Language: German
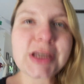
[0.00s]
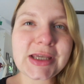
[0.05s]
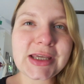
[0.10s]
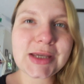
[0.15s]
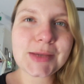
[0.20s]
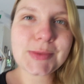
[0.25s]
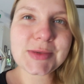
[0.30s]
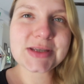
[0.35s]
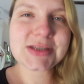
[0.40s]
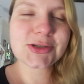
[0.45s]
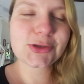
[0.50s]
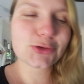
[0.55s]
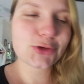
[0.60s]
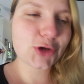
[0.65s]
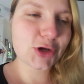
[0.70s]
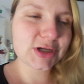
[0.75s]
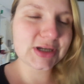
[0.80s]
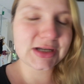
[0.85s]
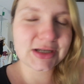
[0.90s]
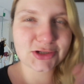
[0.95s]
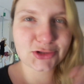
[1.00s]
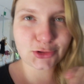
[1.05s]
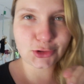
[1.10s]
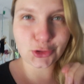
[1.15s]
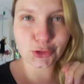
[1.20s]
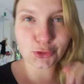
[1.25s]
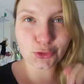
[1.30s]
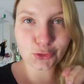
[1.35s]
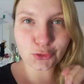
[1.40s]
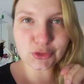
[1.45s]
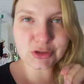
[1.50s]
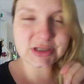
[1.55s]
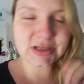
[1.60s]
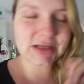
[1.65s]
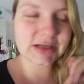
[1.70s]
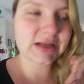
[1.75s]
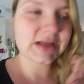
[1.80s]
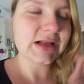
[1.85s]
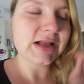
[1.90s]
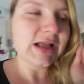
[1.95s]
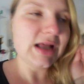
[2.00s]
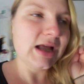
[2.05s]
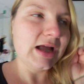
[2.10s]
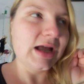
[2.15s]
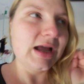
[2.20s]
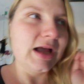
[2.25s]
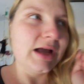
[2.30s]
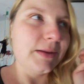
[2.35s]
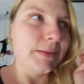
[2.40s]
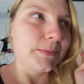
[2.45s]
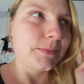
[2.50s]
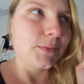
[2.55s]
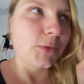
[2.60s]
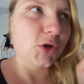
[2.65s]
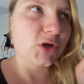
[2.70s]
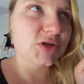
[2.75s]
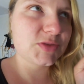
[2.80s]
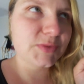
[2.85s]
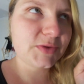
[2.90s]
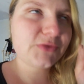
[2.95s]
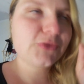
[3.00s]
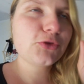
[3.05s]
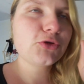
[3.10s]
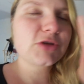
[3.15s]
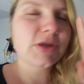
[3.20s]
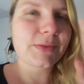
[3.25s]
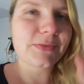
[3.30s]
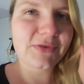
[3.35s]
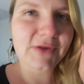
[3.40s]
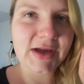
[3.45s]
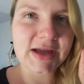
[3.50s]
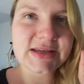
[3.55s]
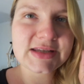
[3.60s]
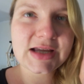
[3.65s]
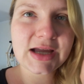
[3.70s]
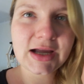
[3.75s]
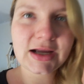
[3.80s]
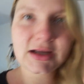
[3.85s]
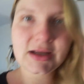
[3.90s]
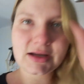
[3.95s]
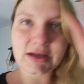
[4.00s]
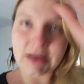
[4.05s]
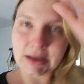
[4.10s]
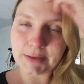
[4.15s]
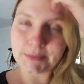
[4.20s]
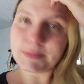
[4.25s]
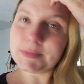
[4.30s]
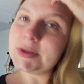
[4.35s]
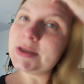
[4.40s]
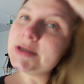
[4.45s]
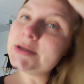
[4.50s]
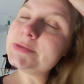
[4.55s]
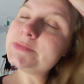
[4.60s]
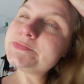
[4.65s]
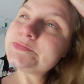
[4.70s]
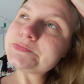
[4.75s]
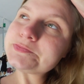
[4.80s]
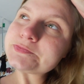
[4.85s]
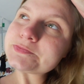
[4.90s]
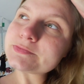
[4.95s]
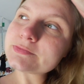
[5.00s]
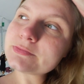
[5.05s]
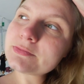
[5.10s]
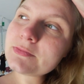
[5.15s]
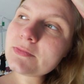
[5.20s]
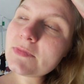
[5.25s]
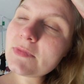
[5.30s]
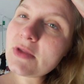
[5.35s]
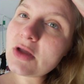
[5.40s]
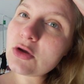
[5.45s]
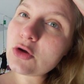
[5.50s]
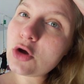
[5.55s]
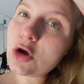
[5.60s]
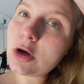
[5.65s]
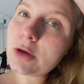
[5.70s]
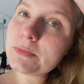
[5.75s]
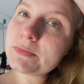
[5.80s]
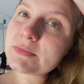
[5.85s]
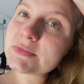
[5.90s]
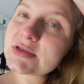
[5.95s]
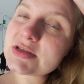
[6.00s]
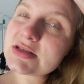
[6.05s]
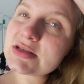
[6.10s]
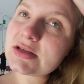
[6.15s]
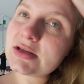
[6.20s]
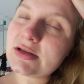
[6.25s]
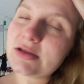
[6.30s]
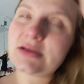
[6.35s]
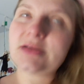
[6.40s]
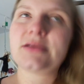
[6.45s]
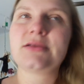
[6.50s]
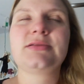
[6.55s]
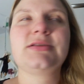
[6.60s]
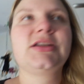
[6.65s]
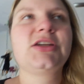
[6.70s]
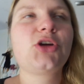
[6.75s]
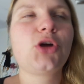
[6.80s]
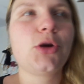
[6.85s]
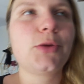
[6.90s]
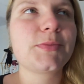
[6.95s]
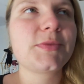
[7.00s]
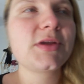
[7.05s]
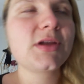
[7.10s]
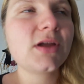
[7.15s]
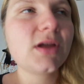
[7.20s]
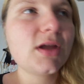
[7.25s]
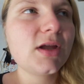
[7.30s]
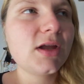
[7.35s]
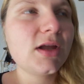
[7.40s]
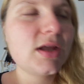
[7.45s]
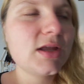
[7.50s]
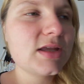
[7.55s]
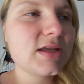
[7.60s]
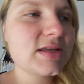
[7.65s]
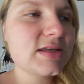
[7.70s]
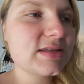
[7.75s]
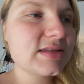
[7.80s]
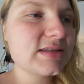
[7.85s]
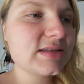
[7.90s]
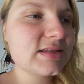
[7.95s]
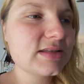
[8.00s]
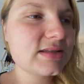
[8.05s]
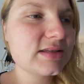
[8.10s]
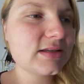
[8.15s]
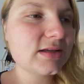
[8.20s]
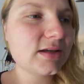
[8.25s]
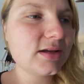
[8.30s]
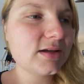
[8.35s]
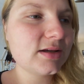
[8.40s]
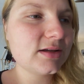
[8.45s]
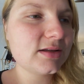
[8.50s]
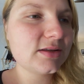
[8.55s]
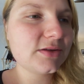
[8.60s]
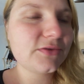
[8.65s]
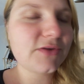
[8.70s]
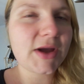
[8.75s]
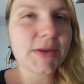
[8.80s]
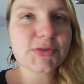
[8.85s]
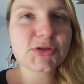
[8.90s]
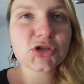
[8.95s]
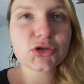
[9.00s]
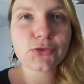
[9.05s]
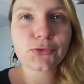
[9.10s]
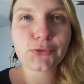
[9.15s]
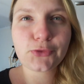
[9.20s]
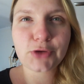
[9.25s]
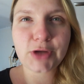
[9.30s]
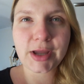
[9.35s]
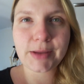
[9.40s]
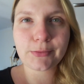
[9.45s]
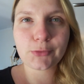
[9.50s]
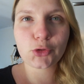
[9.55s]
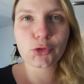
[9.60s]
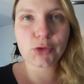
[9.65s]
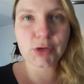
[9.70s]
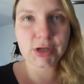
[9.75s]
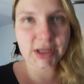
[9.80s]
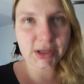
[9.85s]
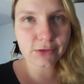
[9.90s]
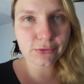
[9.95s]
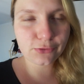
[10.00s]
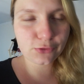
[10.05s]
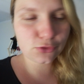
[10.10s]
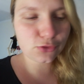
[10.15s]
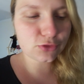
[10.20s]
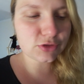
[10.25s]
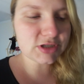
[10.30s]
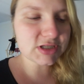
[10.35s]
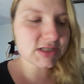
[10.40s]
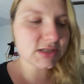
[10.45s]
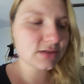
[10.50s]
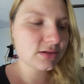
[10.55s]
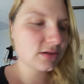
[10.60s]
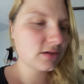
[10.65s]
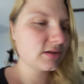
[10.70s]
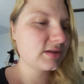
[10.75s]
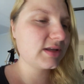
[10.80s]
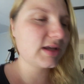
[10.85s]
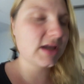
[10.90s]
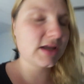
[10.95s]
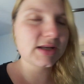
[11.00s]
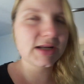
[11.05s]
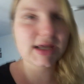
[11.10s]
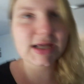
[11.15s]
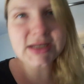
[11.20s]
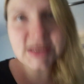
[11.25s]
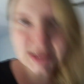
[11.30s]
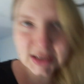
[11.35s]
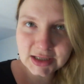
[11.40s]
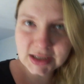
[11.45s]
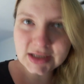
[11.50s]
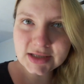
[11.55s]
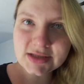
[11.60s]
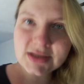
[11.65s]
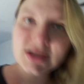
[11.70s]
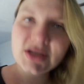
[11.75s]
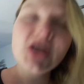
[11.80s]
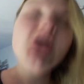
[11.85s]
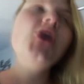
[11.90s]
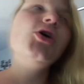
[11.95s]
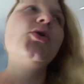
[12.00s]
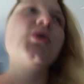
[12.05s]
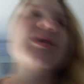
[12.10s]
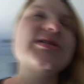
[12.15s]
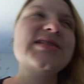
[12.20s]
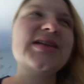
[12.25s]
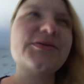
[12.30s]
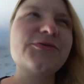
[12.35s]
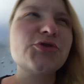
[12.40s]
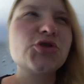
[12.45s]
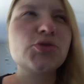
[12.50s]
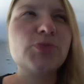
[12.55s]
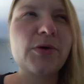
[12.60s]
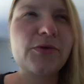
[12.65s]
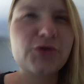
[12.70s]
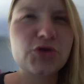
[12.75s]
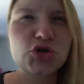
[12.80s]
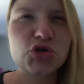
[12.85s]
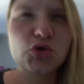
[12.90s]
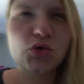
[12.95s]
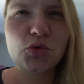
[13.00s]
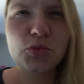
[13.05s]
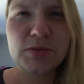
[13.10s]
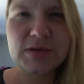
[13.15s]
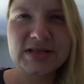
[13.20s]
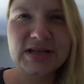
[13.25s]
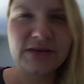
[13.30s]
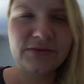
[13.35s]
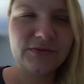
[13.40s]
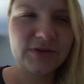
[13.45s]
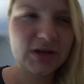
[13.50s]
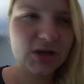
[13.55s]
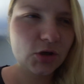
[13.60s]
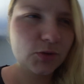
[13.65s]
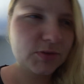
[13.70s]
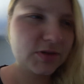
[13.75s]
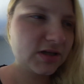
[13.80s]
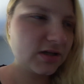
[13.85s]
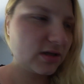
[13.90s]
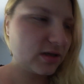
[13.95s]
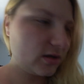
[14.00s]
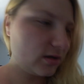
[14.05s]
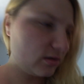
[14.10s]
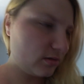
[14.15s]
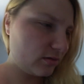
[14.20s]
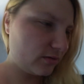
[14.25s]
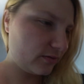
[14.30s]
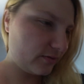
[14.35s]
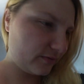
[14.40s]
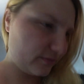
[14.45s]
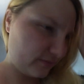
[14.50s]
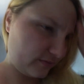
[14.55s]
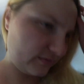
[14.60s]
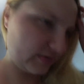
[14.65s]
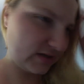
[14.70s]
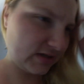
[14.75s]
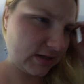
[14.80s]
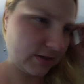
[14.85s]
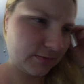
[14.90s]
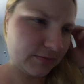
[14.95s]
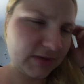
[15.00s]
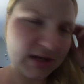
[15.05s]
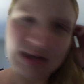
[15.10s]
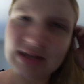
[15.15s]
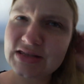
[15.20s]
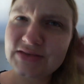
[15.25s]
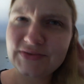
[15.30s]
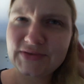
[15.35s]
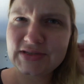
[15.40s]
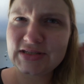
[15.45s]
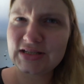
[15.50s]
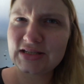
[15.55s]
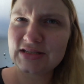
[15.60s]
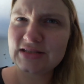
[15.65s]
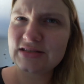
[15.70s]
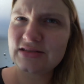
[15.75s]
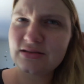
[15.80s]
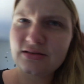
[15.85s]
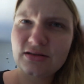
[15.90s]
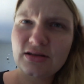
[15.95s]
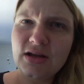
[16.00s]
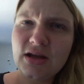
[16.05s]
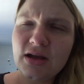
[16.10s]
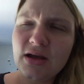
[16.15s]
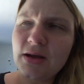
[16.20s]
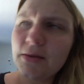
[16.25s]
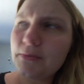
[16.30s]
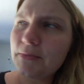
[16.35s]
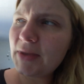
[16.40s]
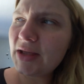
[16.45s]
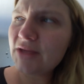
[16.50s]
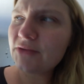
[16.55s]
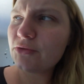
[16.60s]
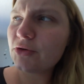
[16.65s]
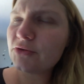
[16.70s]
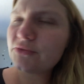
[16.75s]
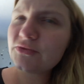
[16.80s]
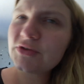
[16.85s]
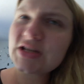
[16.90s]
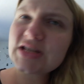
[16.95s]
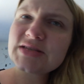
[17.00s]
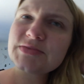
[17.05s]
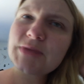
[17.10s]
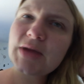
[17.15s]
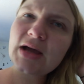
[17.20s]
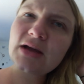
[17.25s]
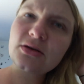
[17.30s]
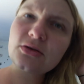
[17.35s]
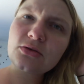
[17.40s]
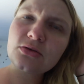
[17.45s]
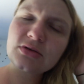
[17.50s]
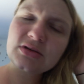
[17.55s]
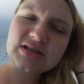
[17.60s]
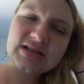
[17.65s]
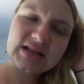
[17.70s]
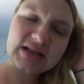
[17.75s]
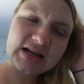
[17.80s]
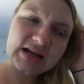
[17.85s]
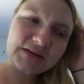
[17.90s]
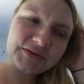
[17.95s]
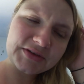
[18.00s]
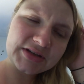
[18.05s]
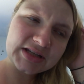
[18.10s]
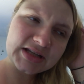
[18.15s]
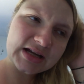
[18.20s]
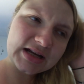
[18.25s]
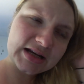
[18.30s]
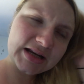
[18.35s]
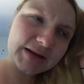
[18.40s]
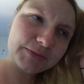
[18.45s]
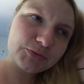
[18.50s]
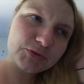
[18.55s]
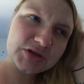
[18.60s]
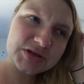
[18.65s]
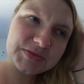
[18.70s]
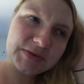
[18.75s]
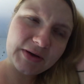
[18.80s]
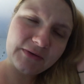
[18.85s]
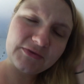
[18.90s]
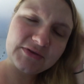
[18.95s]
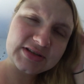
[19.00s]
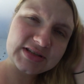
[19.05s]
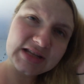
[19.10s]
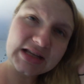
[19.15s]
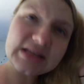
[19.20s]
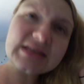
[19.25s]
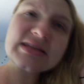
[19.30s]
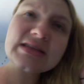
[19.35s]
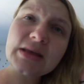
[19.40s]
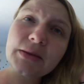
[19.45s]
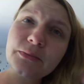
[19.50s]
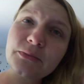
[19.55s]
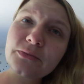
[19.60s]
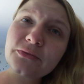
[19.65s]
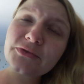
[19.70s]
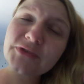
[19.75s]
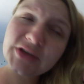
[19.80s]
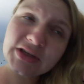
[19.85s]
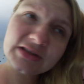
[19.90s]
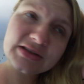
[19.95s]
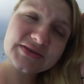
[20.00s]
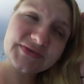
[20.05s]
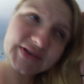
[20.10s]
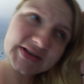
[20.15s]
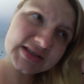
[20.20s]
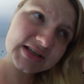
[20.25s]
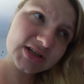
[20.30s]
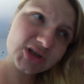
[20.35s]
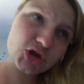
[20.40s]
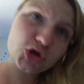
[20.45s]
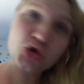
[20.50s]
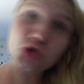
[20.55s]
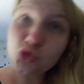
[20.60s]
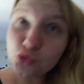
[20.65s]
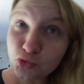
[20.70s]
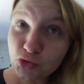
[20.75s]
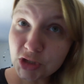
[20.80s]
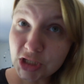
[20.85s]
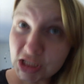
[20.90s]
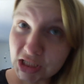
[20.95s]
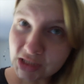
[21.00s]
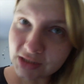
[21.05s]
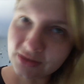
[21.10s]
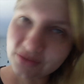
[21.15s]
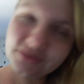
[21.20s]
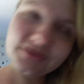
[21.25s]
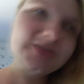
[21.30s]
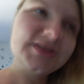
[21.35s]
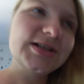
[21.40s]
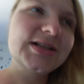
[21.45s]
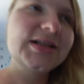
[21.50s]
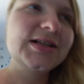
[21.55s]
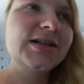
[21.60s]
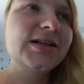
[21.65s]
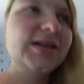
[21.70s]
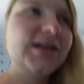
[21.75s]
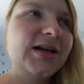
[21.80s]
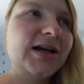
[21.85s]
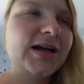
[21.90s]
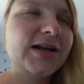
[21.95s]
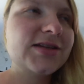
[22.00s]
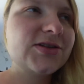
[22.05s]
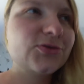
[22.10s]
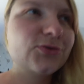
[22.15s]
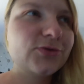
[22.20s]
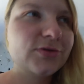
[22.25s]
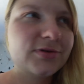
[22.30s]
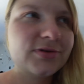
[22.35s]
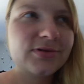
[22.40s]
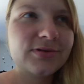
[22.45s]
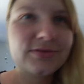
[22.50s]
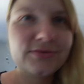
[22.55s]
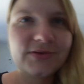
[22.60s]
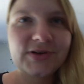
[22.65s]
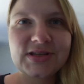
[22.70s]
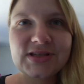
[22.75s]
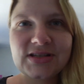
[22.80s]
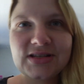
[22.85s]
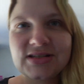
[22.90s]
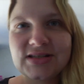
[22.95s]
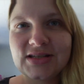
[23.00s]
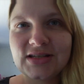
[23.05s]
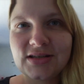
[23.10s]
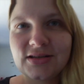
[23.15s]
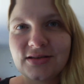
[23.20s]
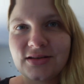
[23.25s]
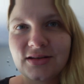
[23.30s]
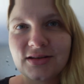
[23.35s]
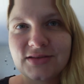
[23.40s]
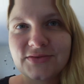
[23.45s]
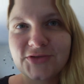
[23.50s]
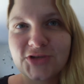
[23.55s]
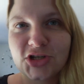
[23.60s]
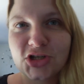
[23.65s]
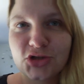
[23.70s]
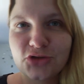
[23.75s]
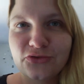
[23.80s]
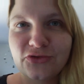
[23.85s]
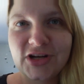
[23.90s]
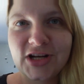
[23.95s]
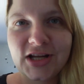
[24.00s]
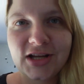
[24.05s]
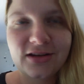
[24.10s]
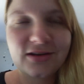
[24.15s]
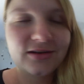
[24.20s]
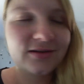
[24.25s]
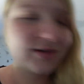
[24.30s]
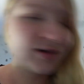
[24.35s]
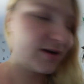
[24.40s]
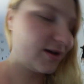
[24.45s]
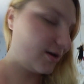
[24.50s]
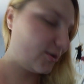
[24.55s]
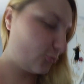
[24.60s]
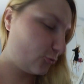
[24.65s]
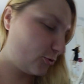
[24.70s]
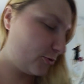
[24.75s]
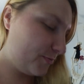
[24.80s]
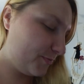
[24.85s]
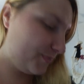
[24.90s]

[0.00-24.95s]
regelmäßig und heute hat das sogar noch einen Grund, denn heute ist Mittwoch und am Freitag ähm, kommt, äh, nicht kommt, ist äh, eine Verabschiedung von einem Kollegen von uns, der in Rente geht. Und das hatten wir schon mal verschoben. Das hatten wir, glaube ich, äh, ich weiß nicht, am 23. Mai wollten wir das machen und das hat dann irgendwie nicht geklappt. Jetzt machen wir es jetzt am 24. Juni. Also, falls ihr das seht, da ist wahrscheinlich schon Weihnachten, keine Ahnung.